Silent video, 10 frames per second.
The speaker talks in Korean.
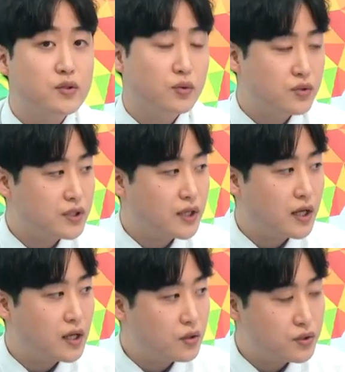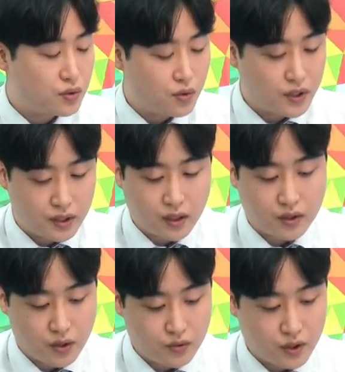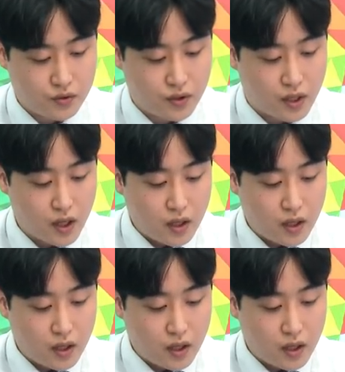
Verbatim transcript: 정도 증가할 것으로 기대가 되고 있고요.